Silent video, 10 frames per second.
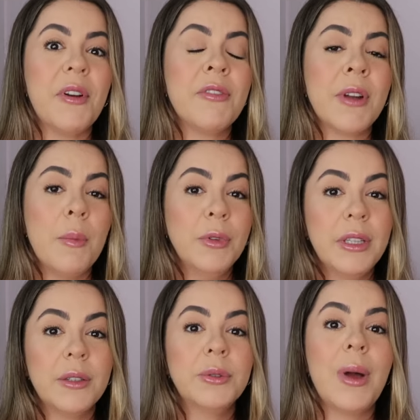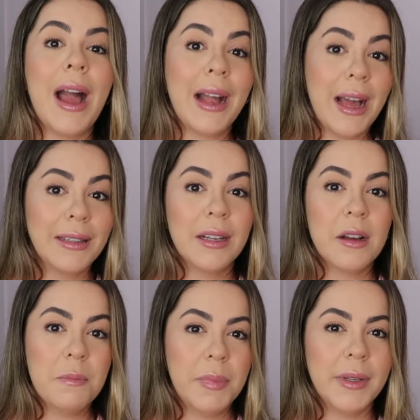vai ficar mudando a cada
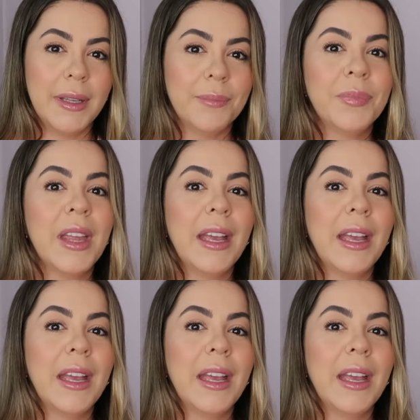campanha.